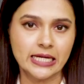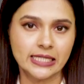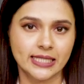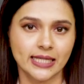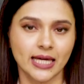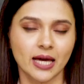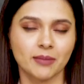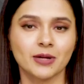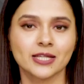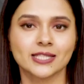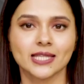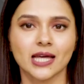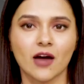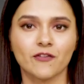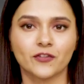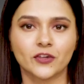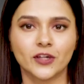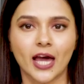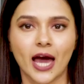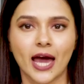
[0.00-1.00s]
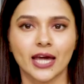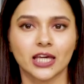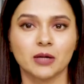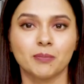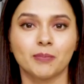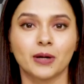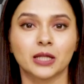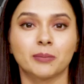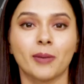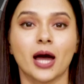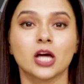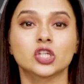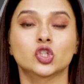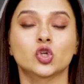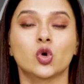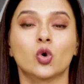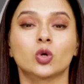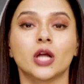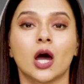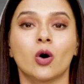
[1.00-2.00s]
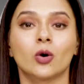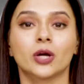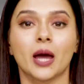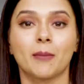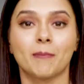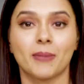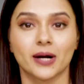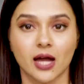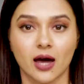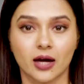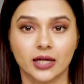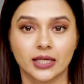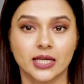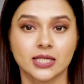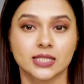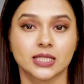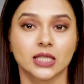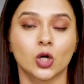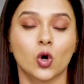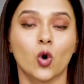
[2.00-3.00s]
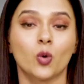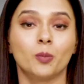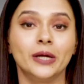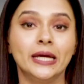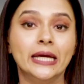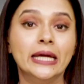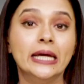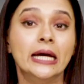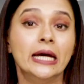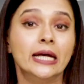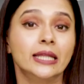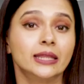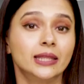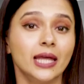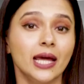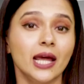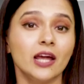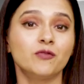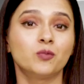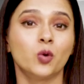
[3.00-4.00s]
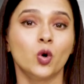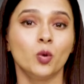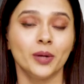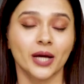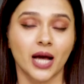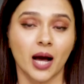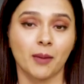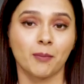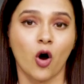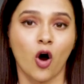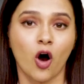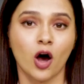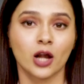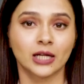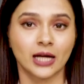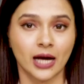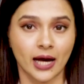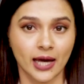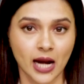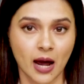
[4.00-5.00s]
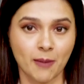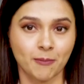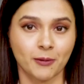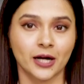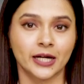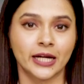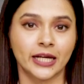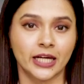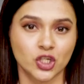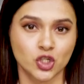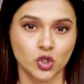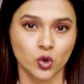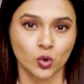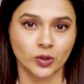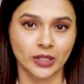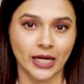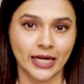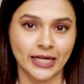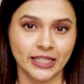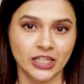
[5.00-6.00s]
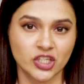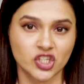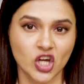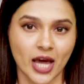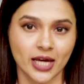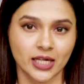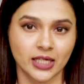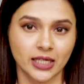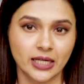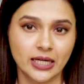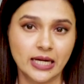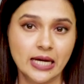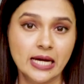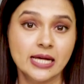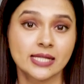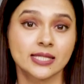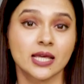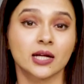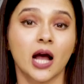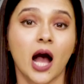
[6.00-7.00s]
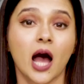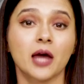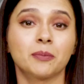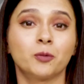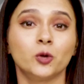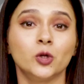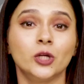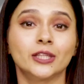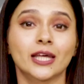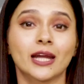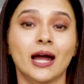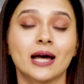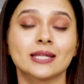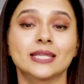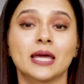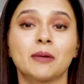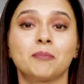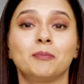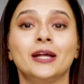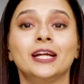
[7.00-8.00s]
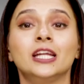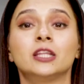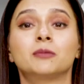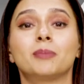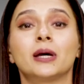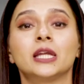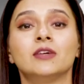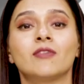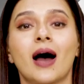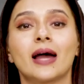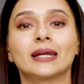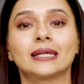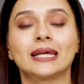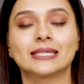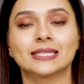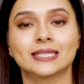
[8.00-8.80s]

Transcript: सीएम ने साफ किया है कि बदमाश छोटा हो या बड़ा किसी को भी देवभूमि का माहौल खराब करने की छूट नहीं दी जाएगी सरकार पूरी तरह से पीड़ित परिवार के